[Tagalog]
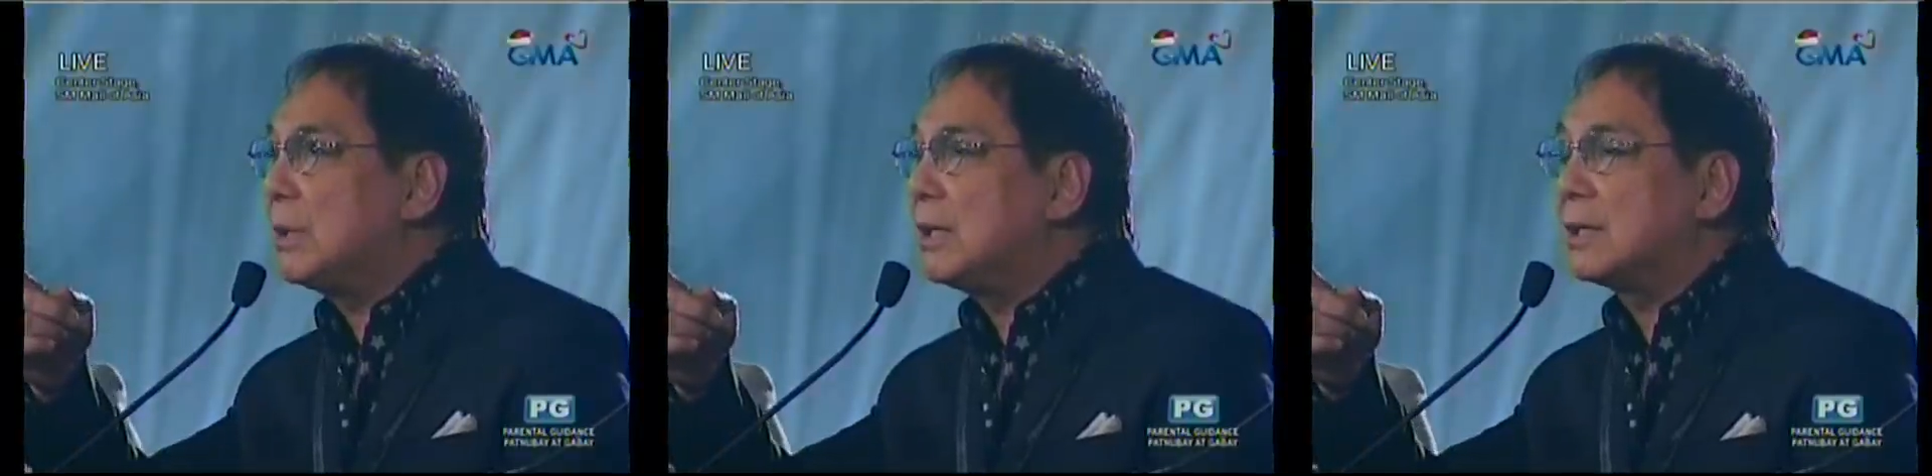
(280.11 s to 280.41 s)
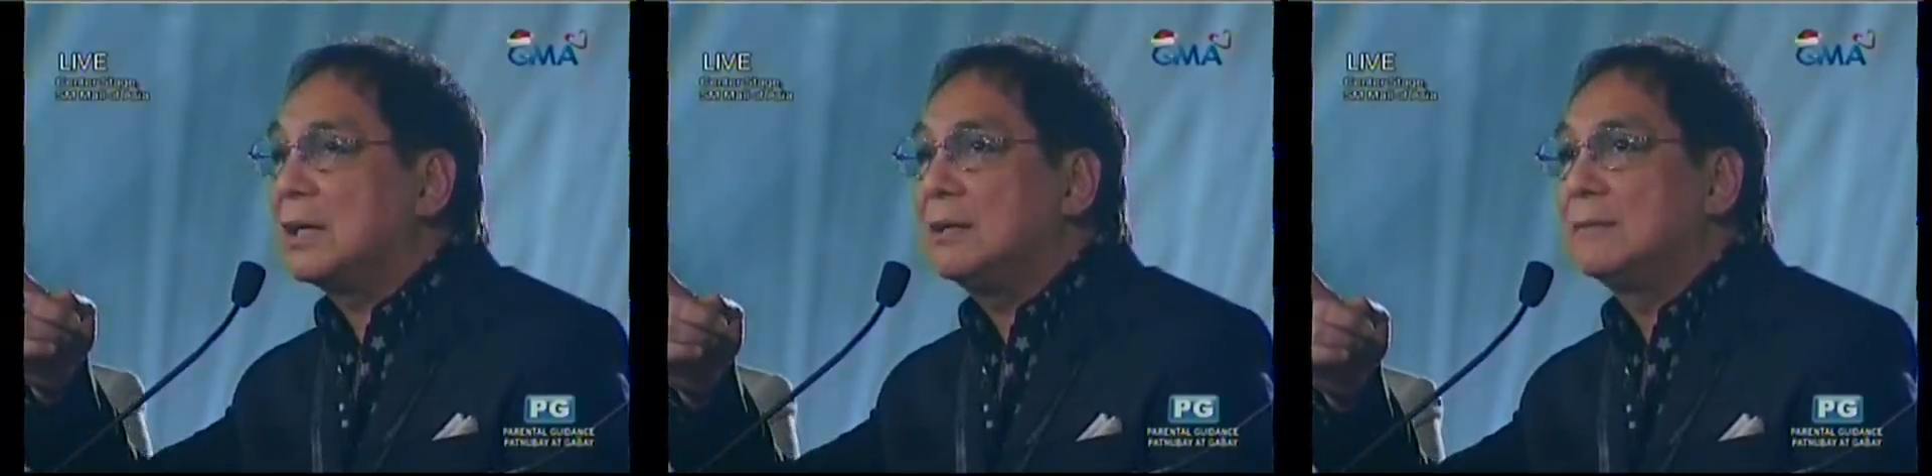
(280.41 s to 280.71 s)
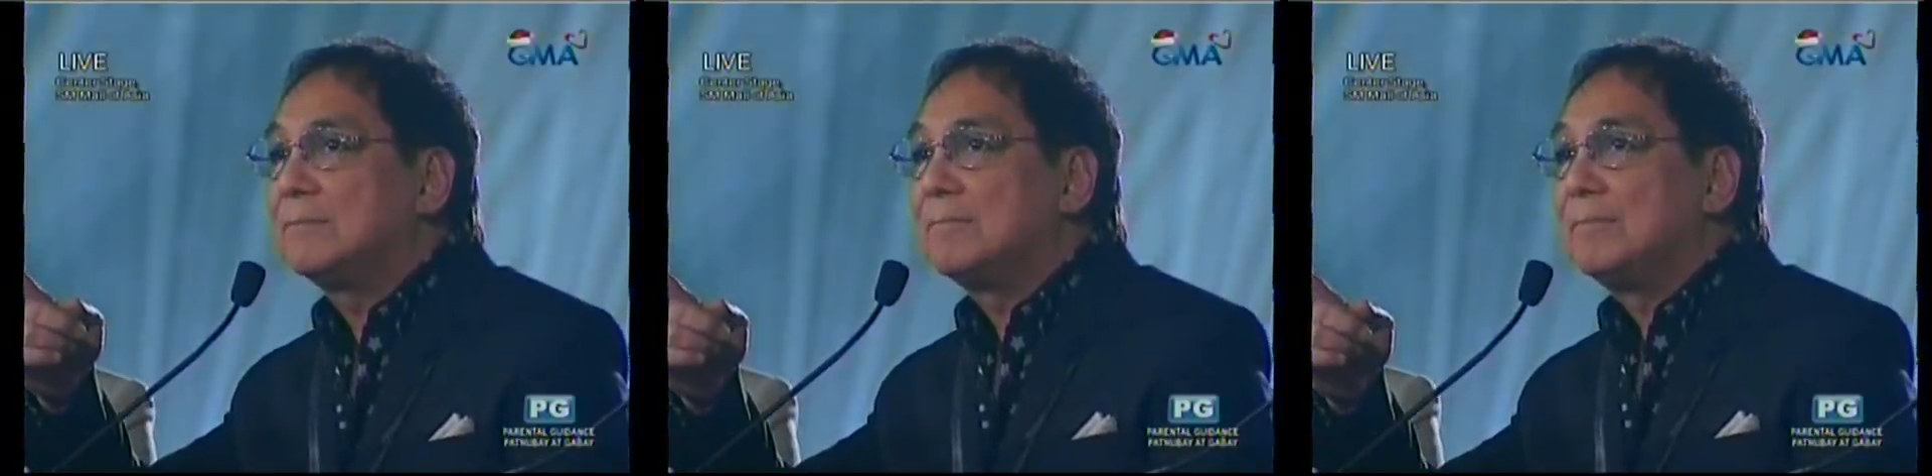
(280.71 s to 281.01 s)
Valera?
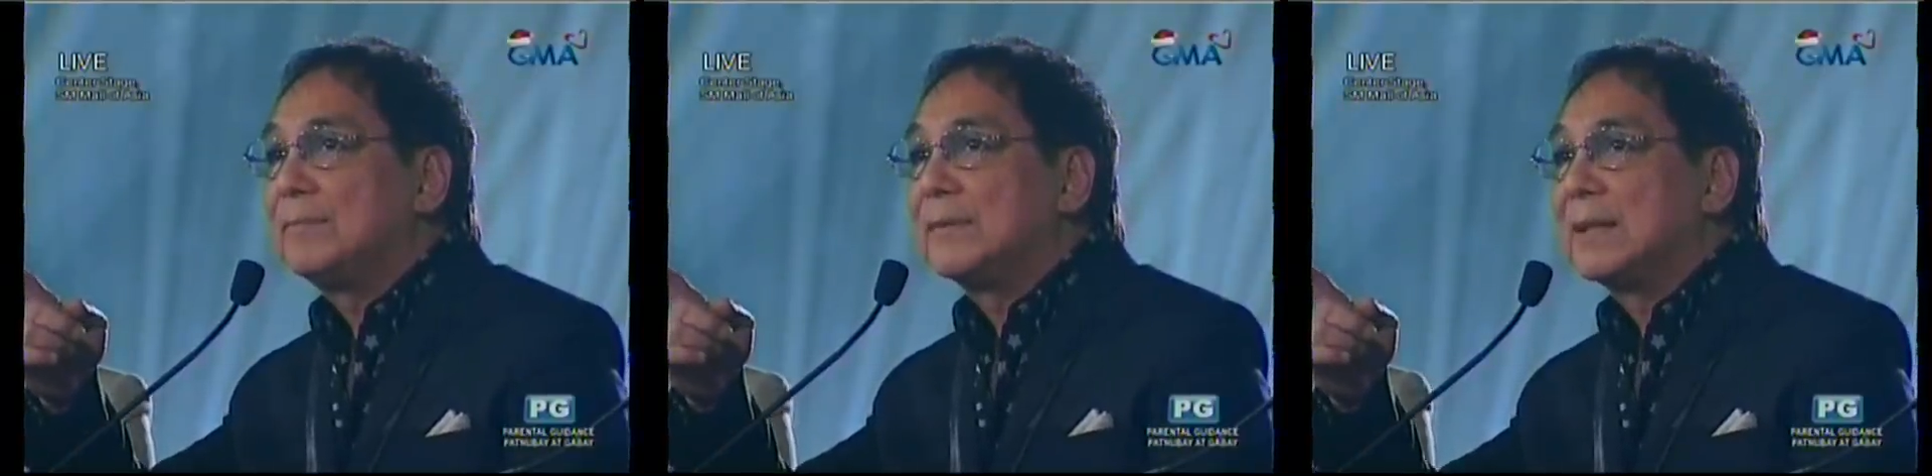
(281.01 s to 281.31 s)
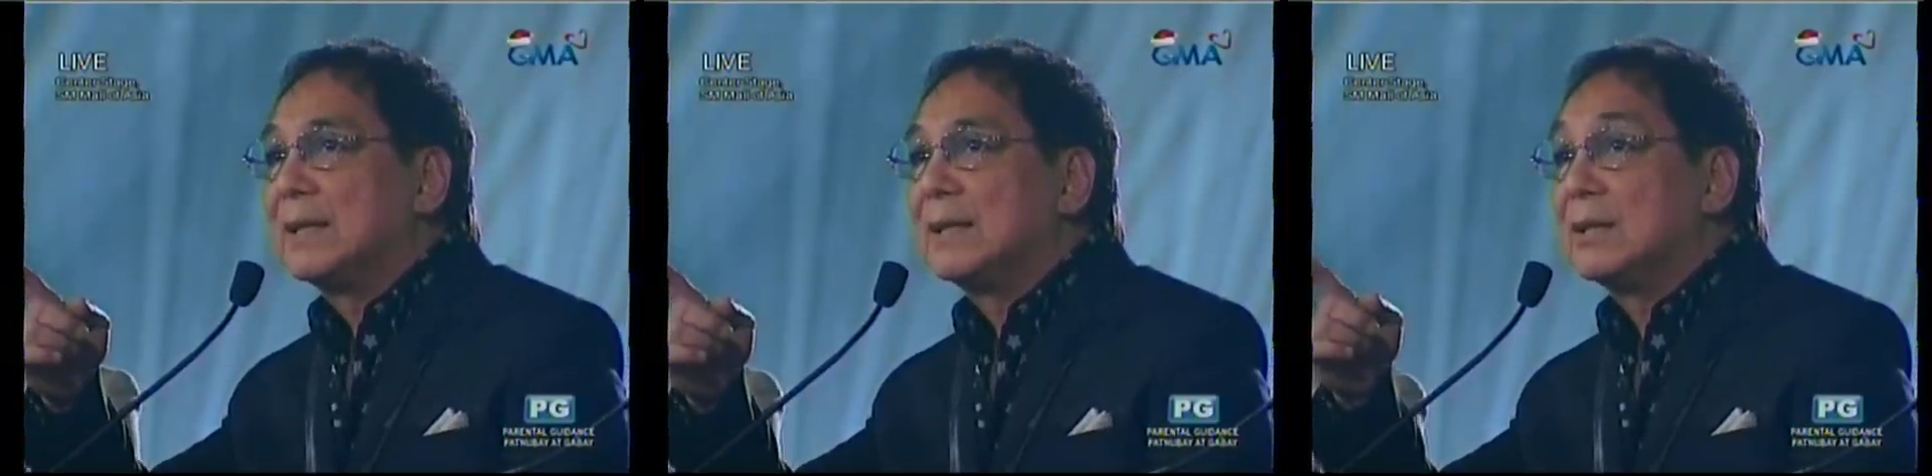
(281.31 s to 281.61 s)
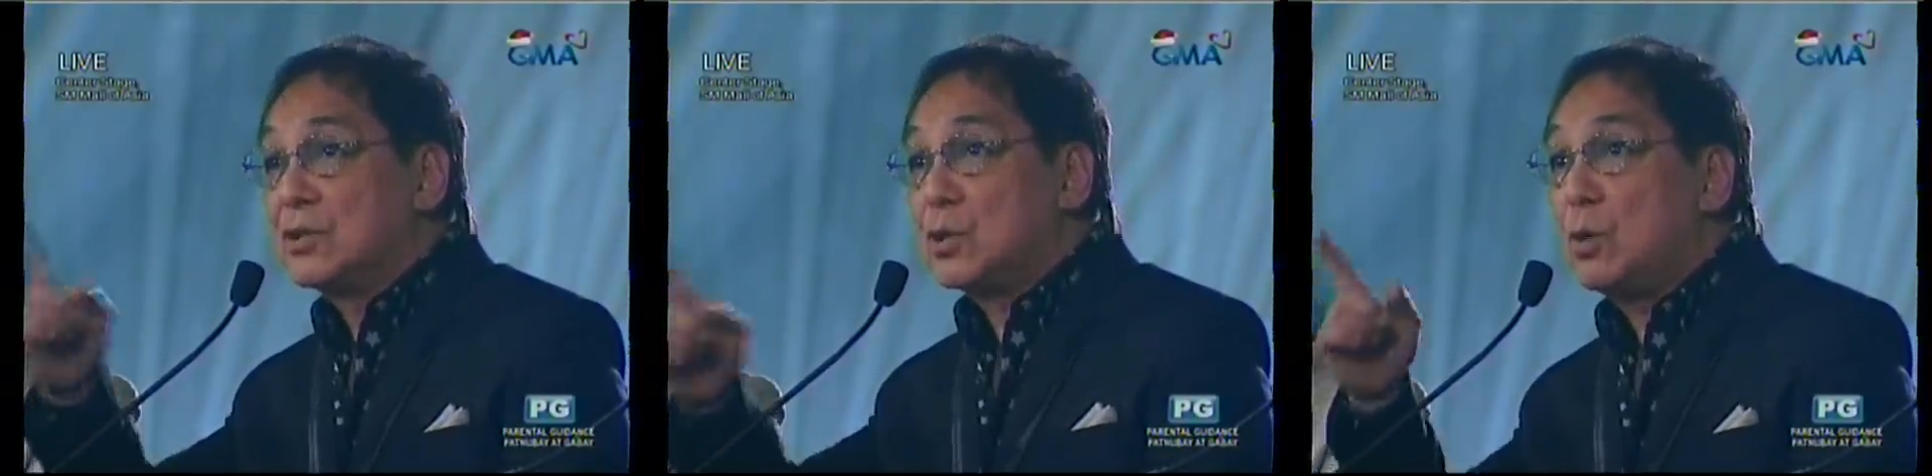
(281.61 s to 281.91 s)
So what?
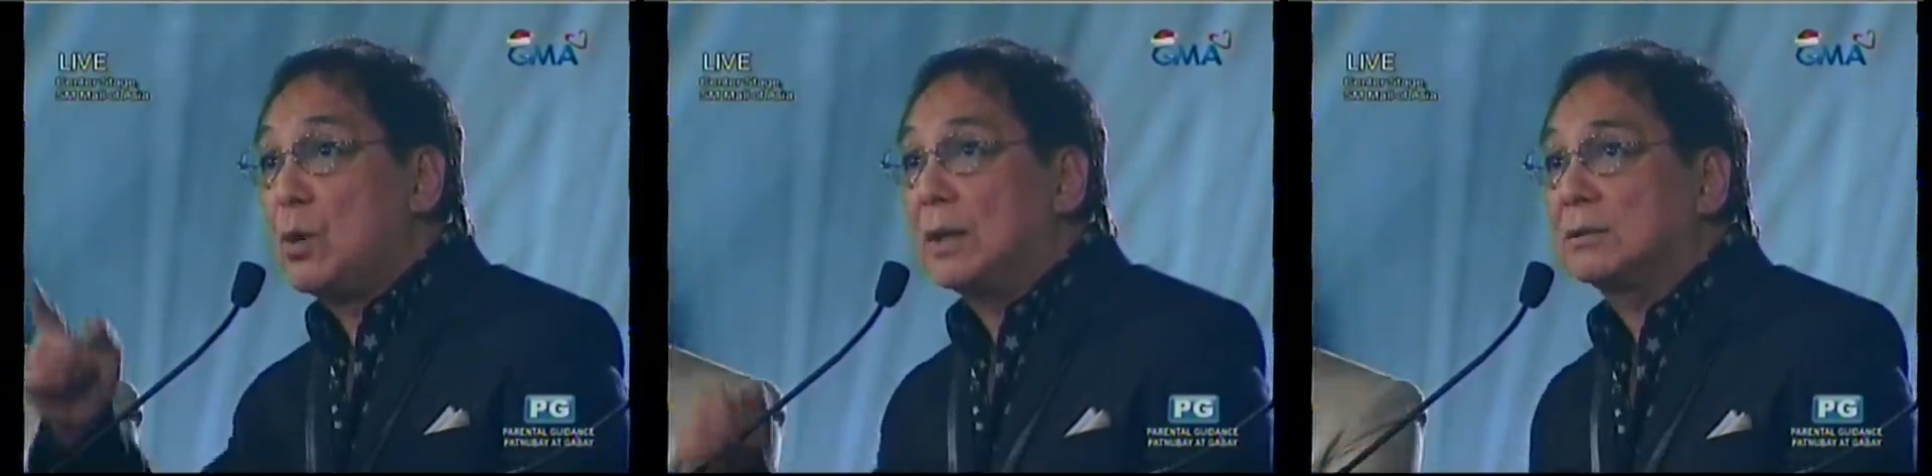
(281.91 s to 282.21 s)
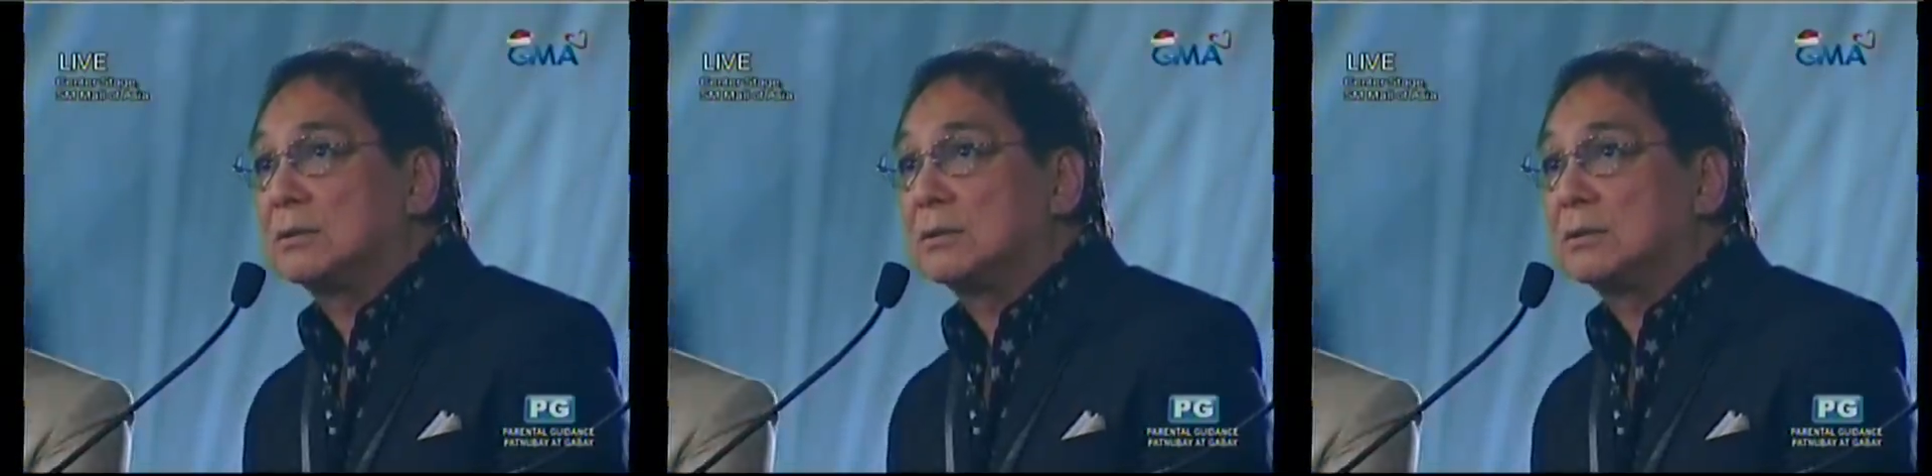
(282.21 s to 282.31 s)
Yung so what?